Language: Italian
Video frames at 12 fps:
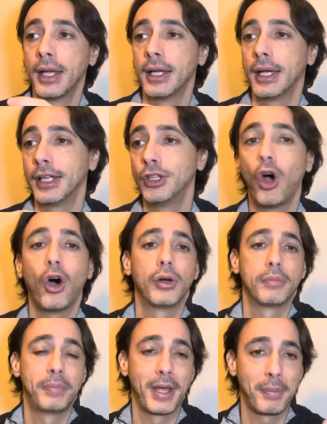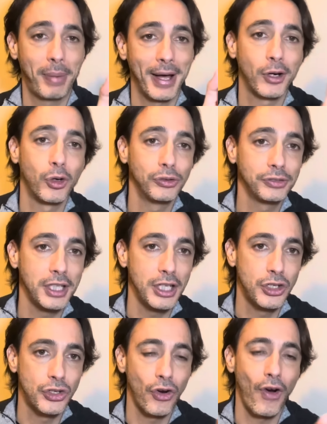e do per par
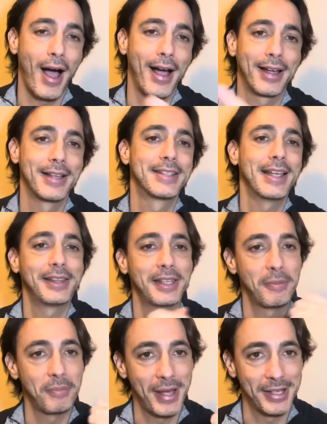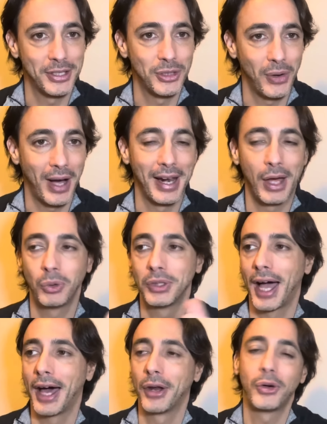condicio anche 7,5 a
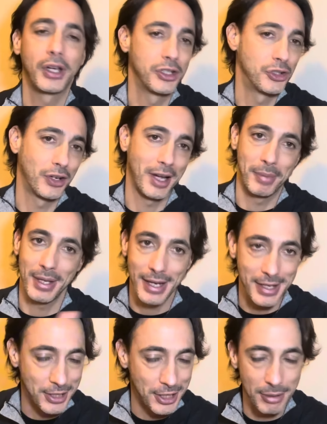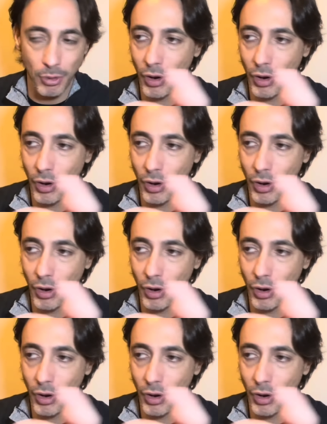Lautaro che gioca benissimo,